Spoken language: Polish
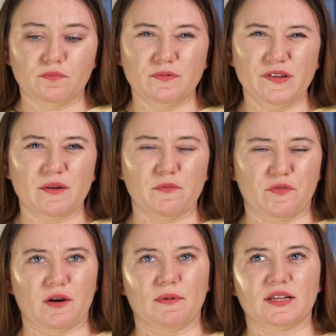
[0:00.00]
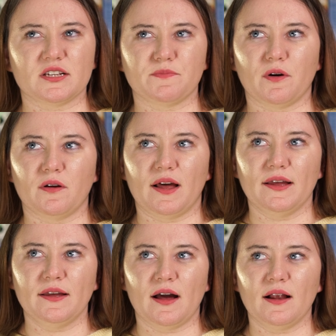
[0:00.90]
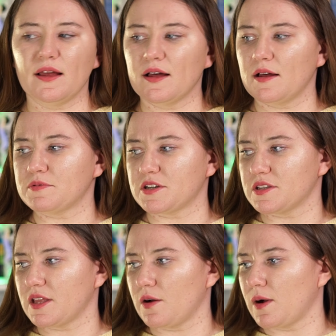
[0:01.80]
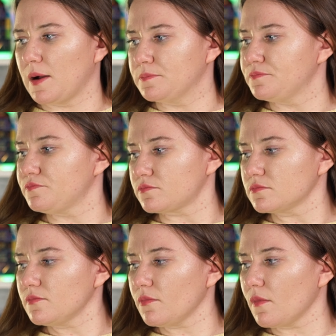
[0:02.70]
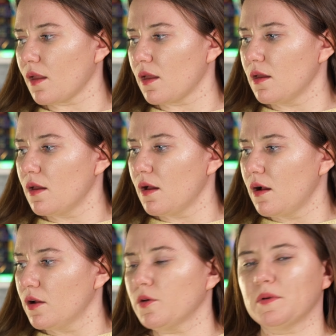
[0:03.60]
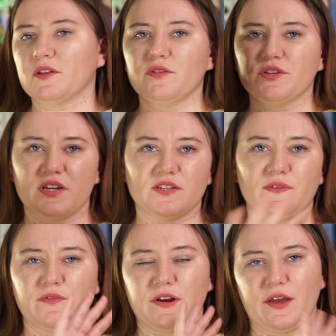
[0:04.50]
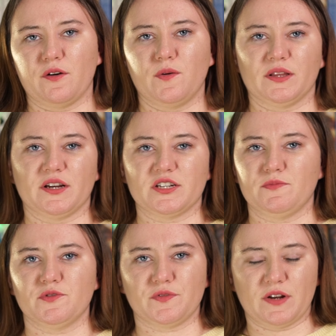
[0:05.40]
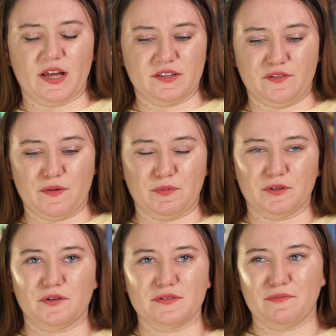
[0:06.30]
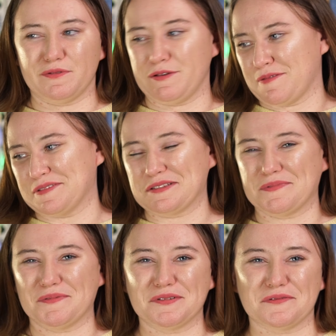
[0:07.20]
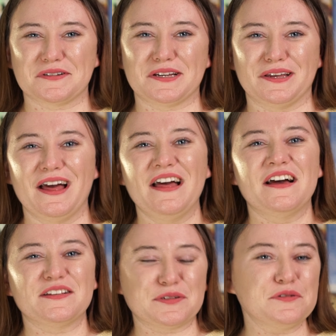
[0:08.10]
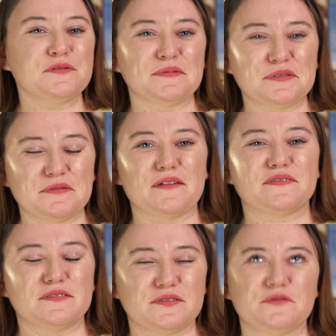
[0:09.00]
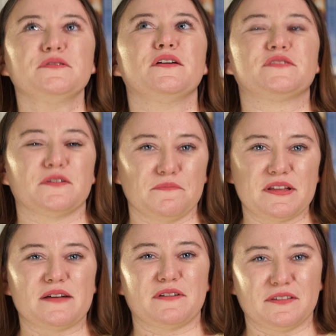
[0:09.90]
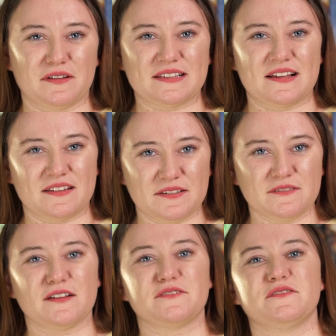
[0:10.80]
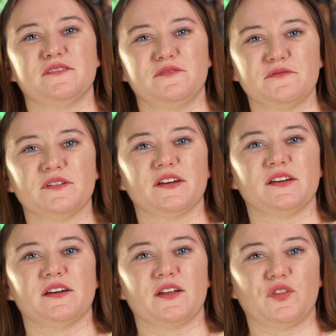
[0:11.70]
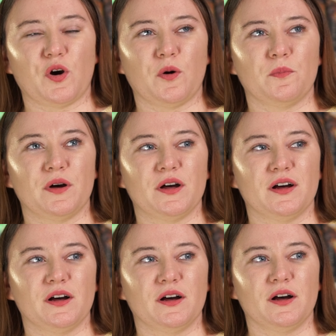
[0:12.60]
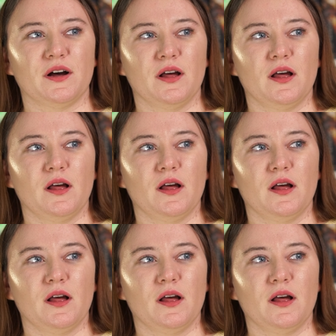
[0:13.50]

nie mówię chyba teraz po kolei, ale przeczytałam. Dobra, to jeszcze raz Wam wkleję okładkę, żeby już wkleić dwie po drodze, bo nie mam ze sobą książki. E, skończyłam studnie, studnie wstąpienia Brandona Sandersona, czyli drugi tom e,